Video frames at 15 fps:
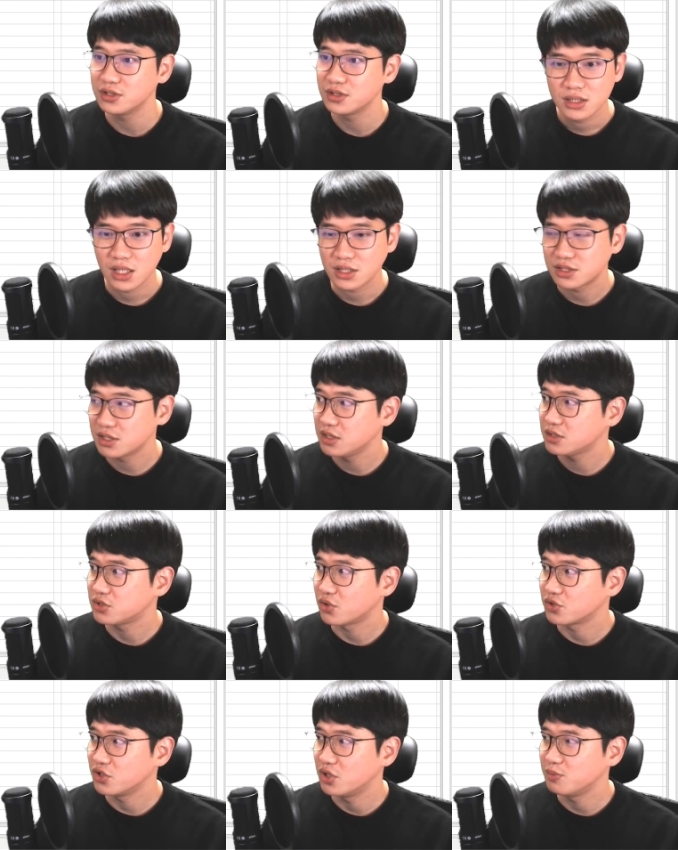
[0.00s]
다시
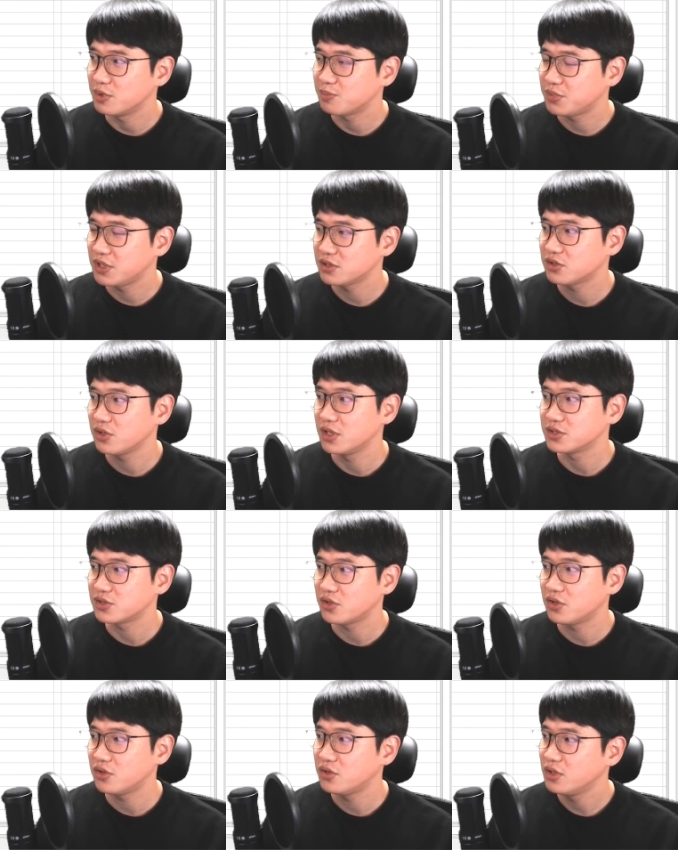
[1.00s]
정렬 및
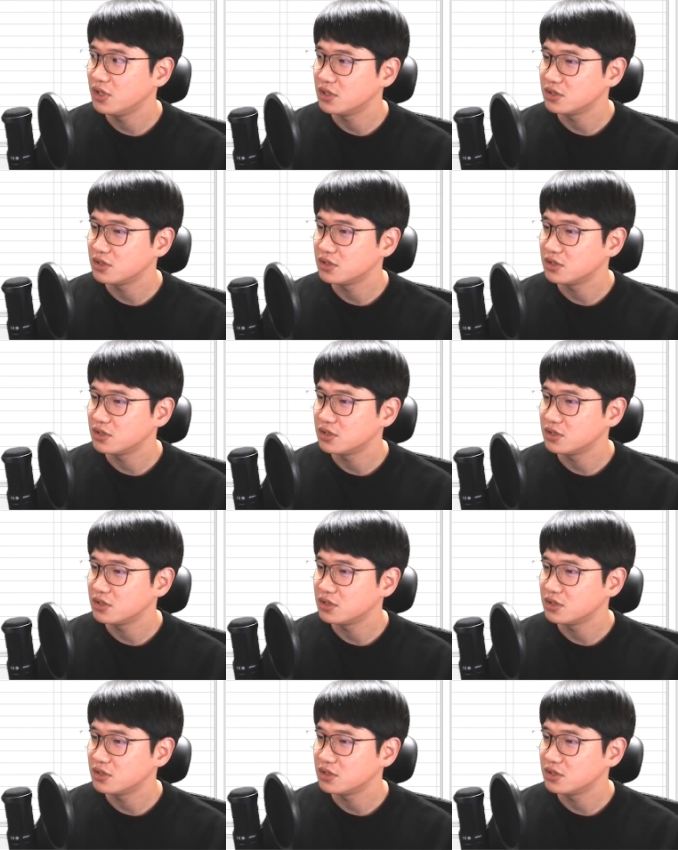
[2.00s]
필터에서